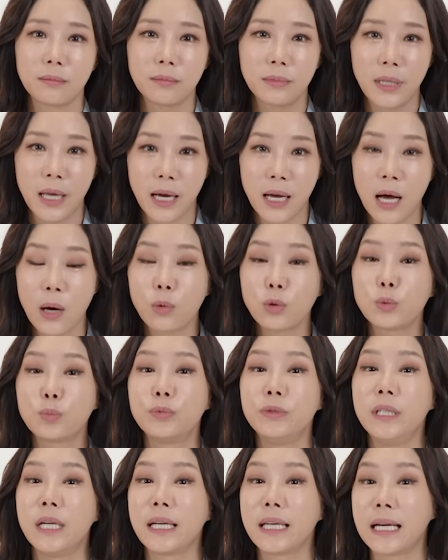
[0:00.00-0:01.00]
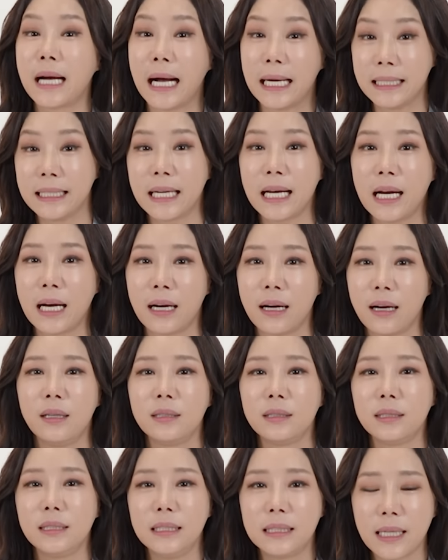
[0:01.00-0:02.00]
내가 하고 싶은 이야기가 아니라
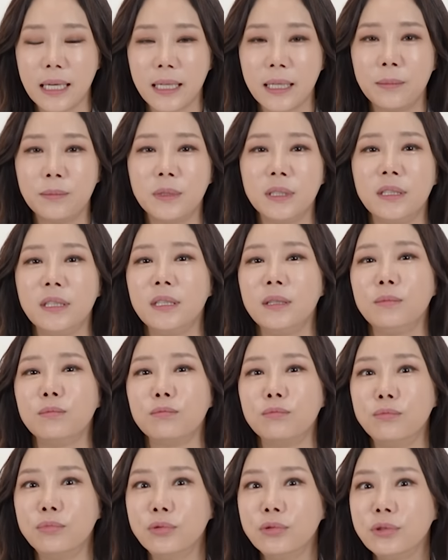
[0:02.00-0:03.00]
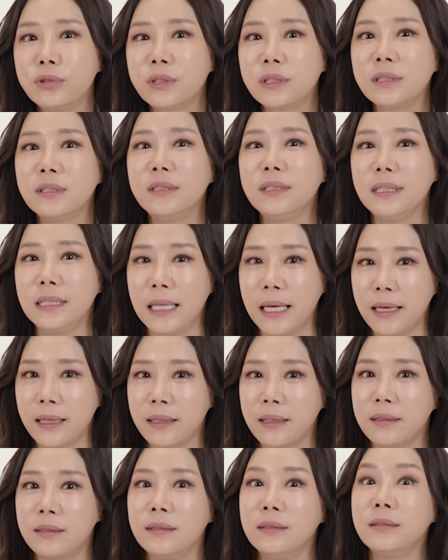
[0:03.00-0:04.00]
이 사람들이 무슨
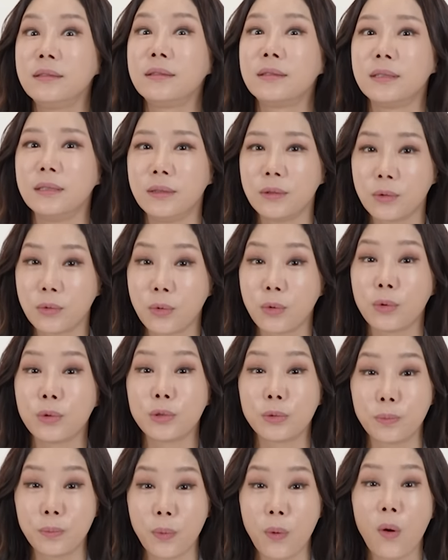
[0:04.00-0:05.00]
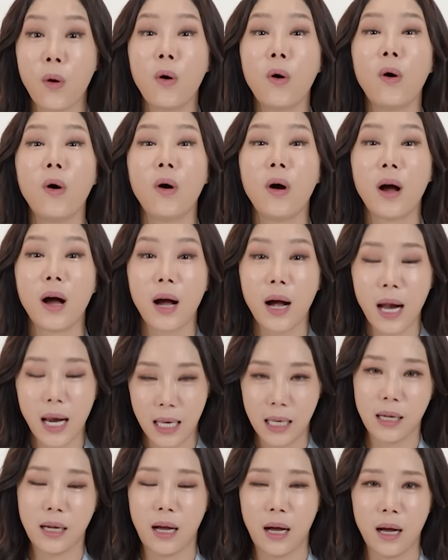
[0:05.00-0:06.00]
얘기를 듣고 싶어
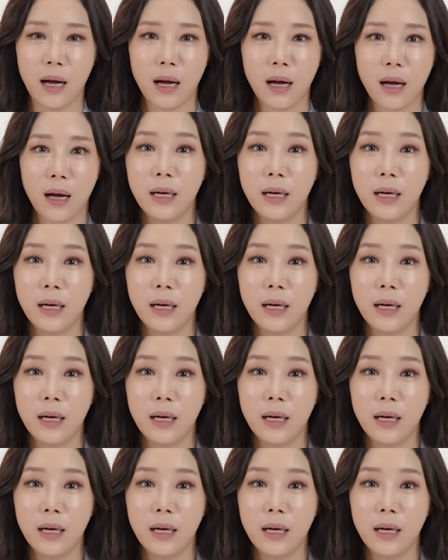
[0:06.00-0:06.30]
할까?